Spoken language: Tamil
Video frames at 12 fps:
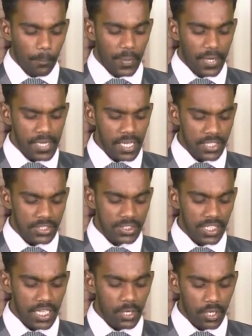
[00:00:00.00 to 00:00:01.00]
பெரியார்
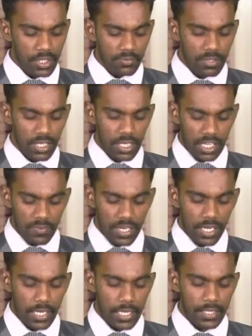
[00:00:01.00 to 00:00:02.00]
சிலை உடைத்தவர்கள்
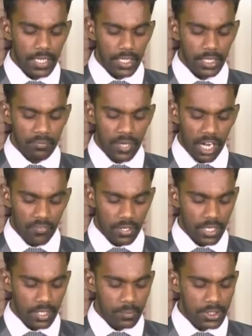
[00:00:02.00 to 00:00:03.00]
எவராக இருந்தாலும்
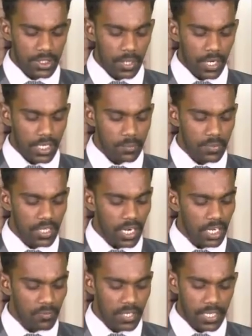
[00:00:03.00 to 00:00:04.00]
அவர்கள் மீது கடும்
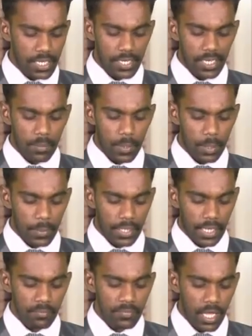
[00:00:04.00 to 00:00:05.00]
நடவடிக்கை எடுக்கப்படும்
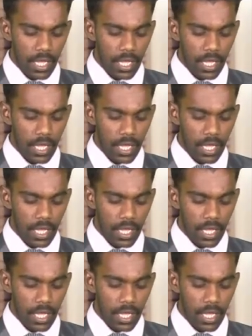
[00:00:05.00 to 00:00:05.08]
என